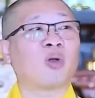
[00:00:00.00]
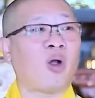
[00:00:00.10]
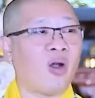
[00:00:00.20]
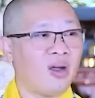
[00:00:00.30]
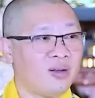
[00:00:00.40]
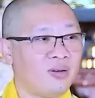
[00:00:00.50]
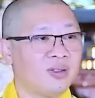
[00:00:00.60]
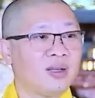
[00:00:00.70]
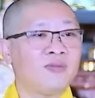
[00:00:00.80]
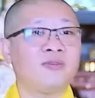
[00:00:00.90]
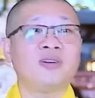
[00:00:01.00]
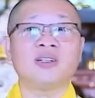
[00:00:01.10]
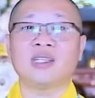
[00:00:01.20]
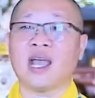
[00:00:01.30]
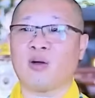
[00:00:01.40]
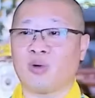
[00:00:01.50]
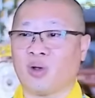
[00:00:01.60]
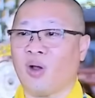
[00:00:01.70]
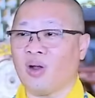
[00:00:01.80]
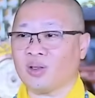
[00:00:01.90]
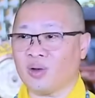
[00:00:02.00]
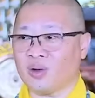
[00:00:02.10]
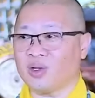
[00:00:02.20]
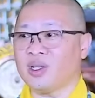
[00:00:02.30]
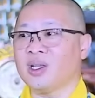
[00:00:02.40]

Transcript: có, cái phước giàu có thôi,